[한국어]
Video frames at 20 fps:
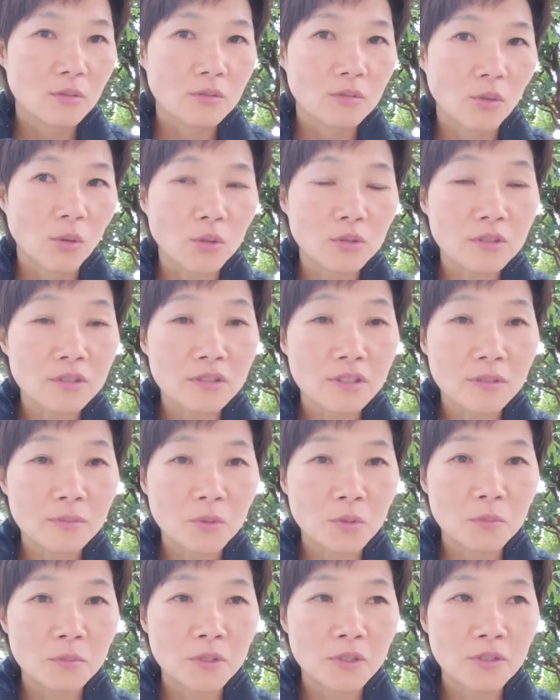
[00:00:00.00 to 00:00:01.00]
어떻게
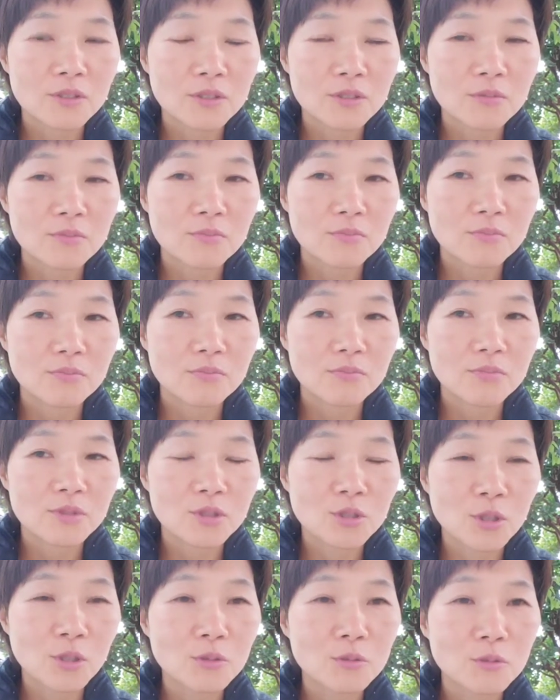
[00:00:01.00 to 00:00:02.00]
보면
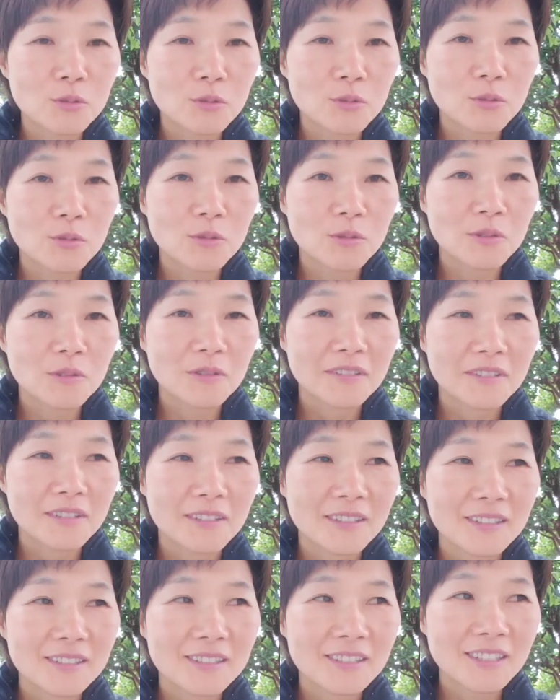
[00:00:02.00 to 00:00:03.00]
저도
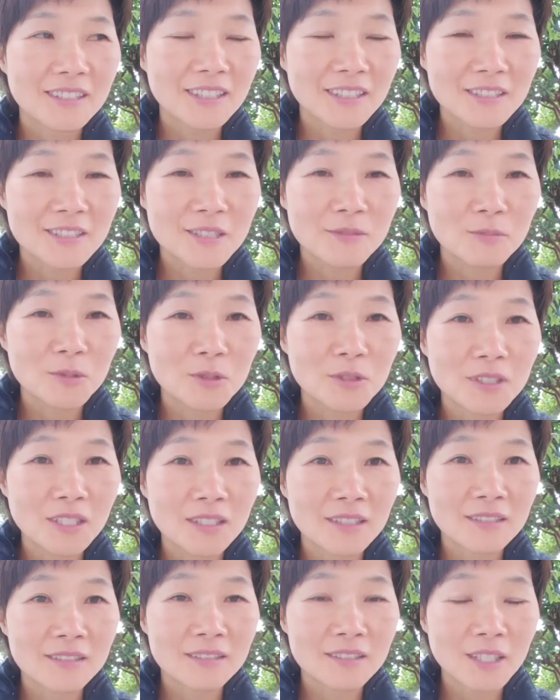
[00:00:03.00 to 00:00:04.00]
예상치
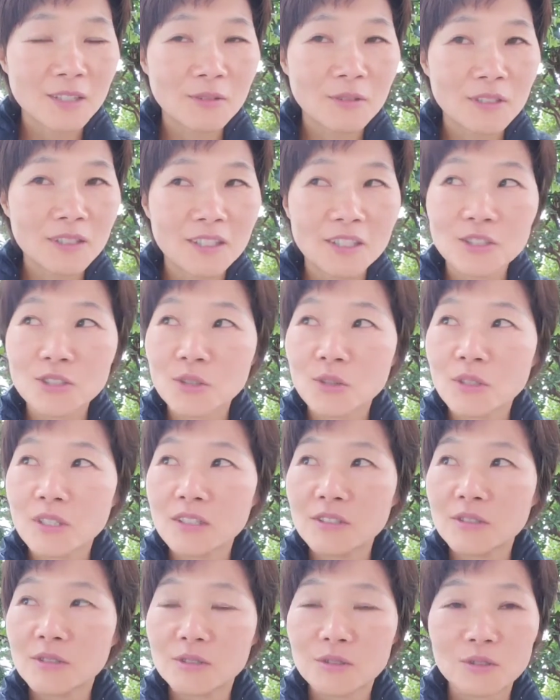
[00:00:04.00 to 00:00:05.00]
못한 상황에
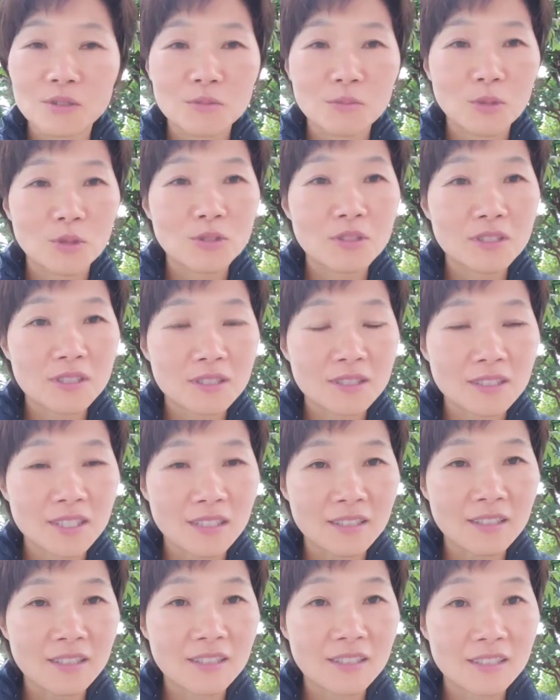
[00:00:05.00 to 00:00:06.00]
처해져서 뭐
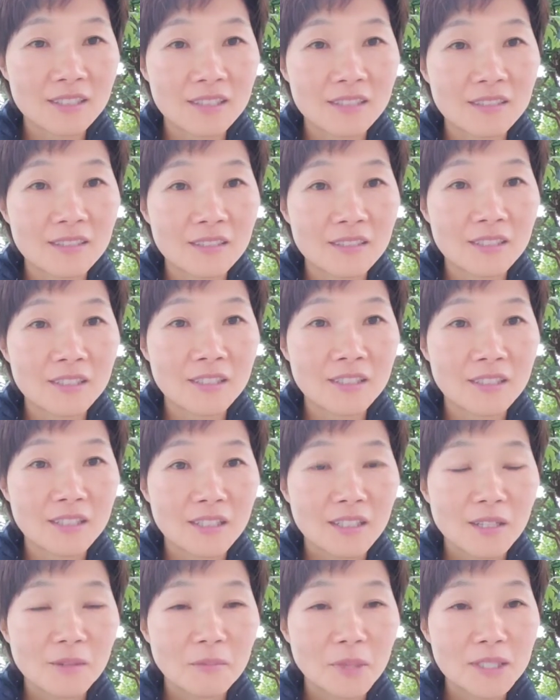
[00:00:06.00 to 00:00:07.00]
장기 기증을
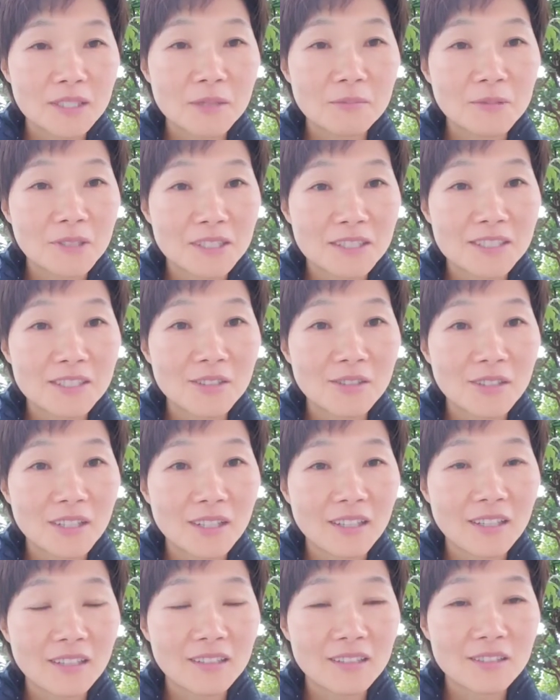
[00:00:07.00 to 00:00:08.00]
80세 이전에
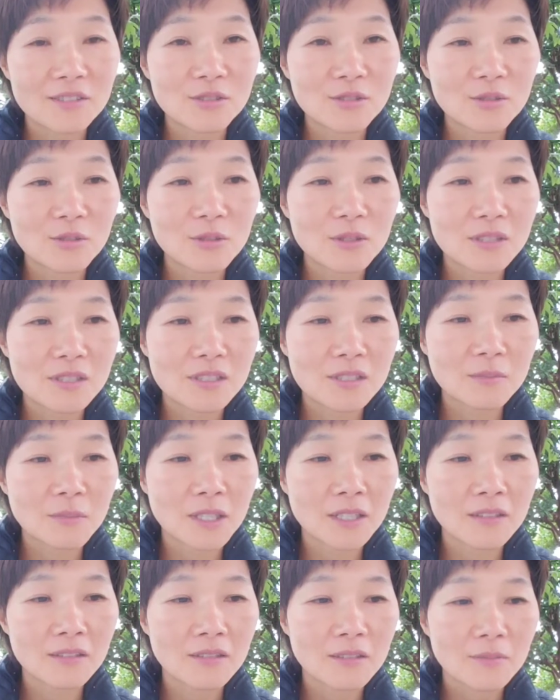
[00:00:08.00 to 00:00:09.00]
해야 될 수도
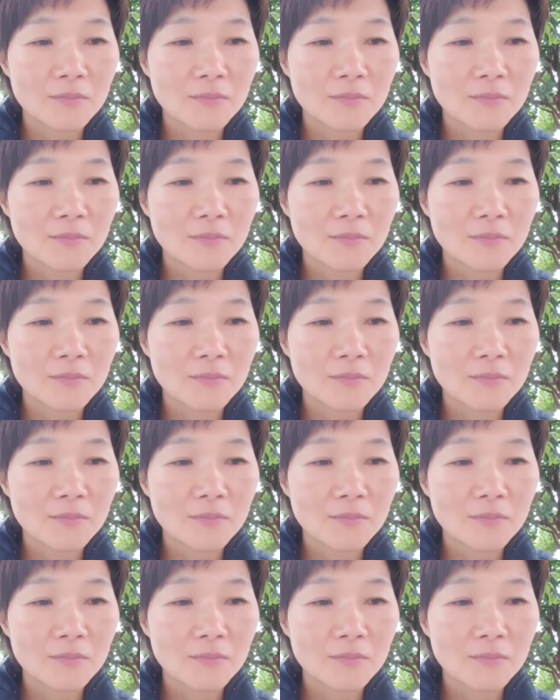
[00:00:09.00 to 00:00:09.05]
있지만